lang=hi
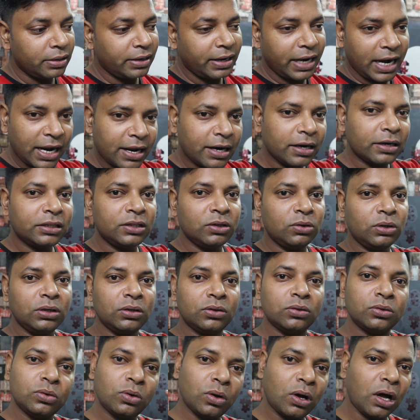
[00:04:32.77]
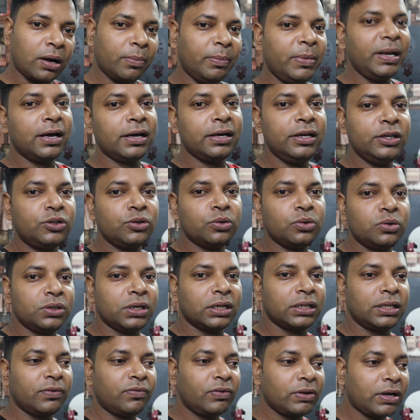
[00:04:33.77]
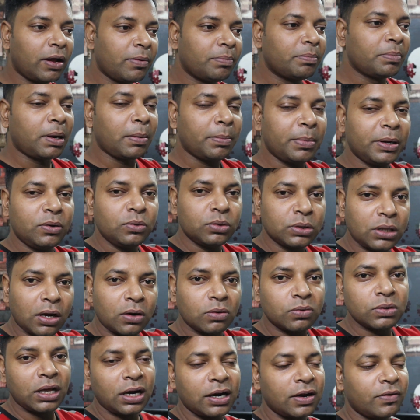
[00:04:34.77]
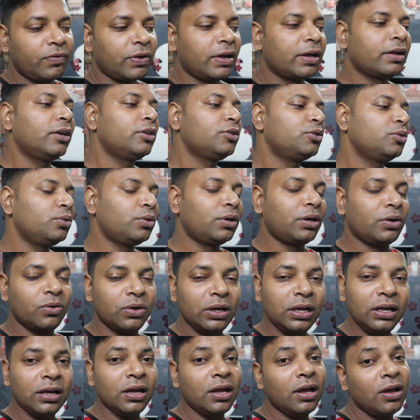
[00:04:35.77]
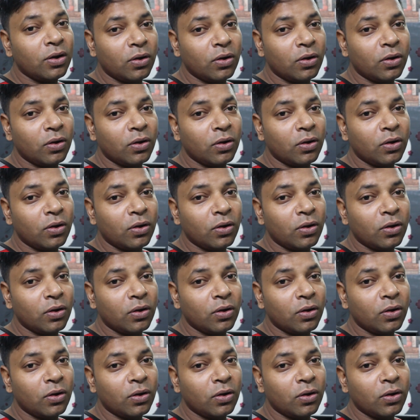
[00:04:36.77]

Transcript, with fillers: ट्रैक करते हो ना तो गर्मी लगनी शुरू हो जाती है फिर आप कपड़े उतार उतार के फेंकना शुरू करोगे